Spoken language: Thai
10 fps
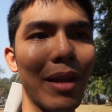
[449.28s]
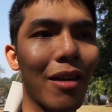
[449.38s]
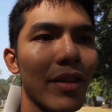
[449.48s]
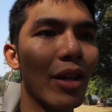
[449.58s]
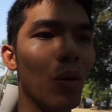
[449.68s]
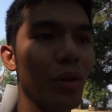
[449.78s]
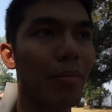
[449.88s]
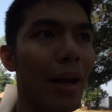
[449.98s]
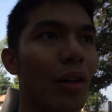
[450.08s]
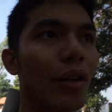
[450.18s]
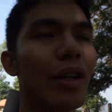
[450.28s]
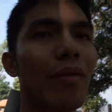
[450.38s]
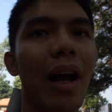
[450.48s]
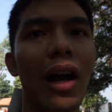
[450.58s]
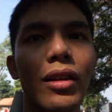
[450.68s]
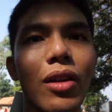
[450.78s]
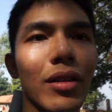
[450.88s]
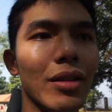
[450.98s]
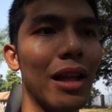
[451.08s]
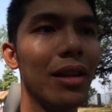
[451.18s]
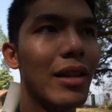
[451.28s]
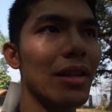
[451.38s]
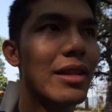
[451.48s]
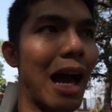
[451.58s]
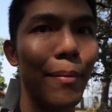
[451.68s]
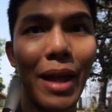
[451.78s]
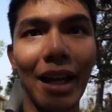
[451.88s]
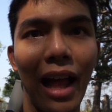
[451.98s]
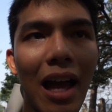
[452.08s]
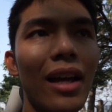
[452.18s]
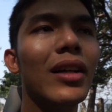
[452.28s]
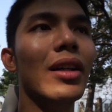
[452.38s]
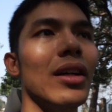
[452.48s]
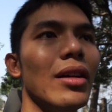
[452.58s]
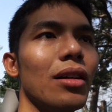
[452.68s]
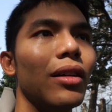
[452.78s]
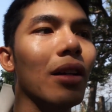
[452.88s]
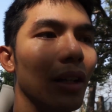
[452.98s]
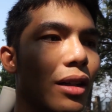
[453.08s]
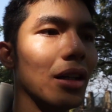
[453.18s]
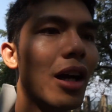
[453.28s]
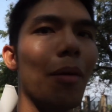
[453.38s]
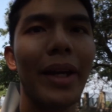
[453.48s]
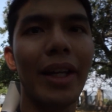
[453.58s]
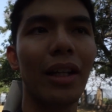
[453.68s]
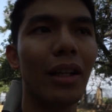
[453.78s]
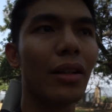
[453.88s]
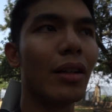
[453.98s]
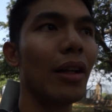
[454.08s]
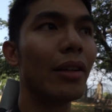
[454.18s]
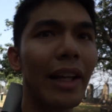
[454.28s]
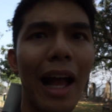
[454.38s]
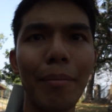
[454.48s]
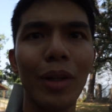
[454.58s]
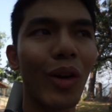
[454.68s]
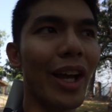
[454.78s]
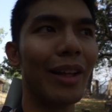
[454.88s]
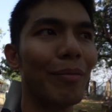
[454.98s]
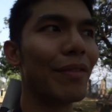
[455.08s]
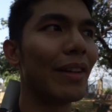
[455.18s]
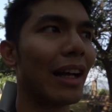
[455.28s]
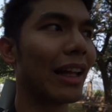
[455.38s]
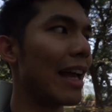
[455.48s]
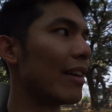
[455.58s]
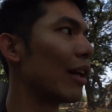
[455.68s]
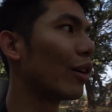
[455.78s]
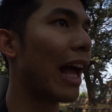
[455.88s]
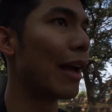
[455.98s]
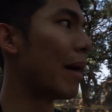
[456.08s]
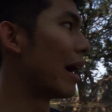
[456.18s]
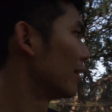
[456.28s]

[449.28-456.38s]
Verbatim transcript: มถ่ายวิดีโอใช่ไหมเราคิดว่าอ่ะตอนนั้นจะห้ามถ่ายนะเออเข้ามาอีกทีนึงในถ้ำเราก็เห็นมีฝรั่งถ่ายเยอะก็ถ่ายบ้าง